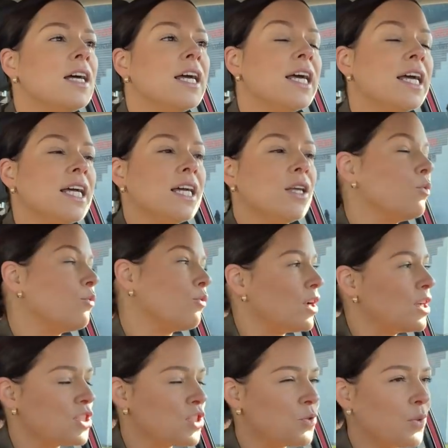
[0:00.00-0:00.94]
Et donc
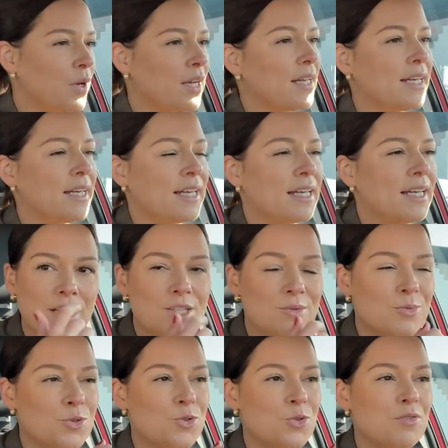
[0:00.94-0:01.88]
voilà, je suis allée et
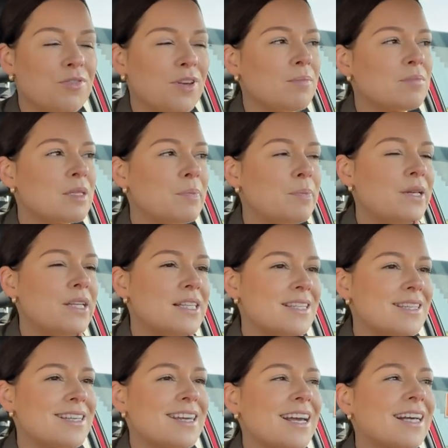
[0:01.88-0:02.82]
je me suis fait un petit
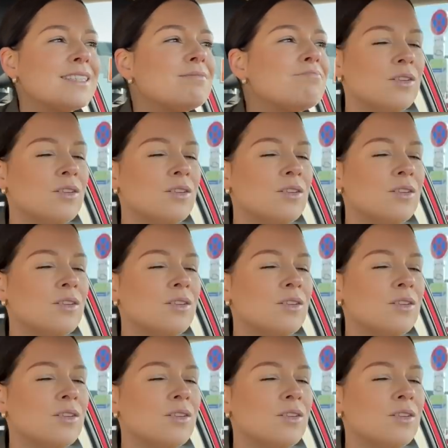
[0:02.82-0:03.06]
plaisir.